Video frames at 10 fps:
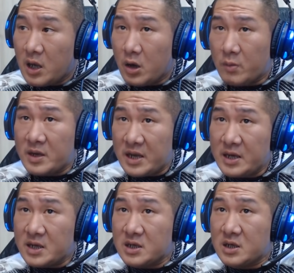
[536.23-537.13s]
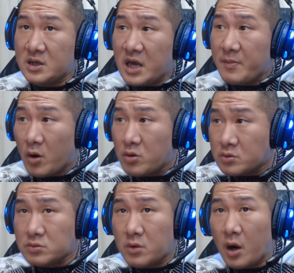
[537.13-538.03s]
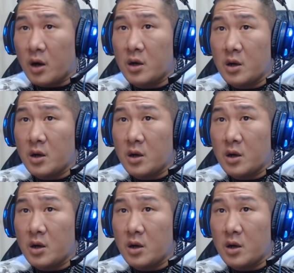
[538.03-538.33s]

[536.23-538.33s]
我们连那个内蒙古哦